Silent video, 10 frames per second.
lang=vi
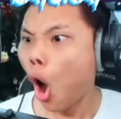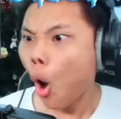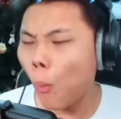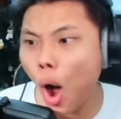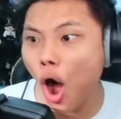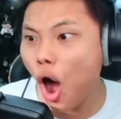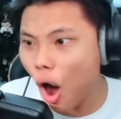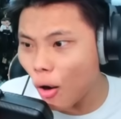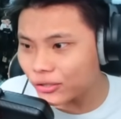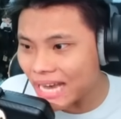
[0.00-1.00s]

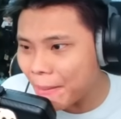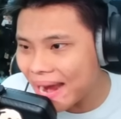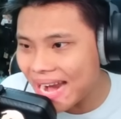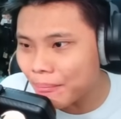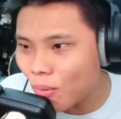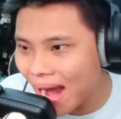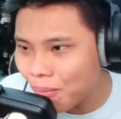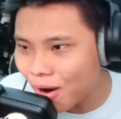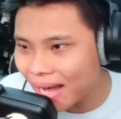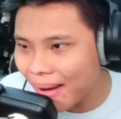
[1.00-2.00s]
Wow, G-Man nằm một đống
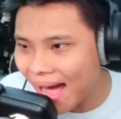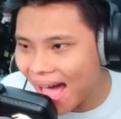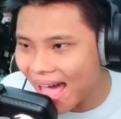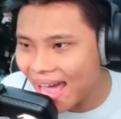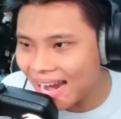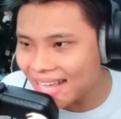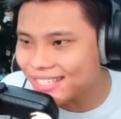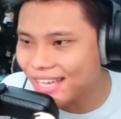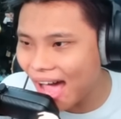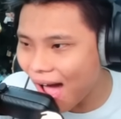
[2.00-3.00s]
rồi các bạn ơi.
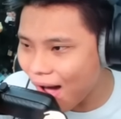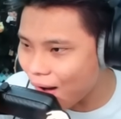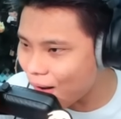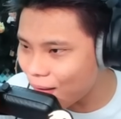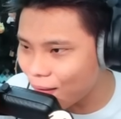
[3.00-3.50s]
Let's go.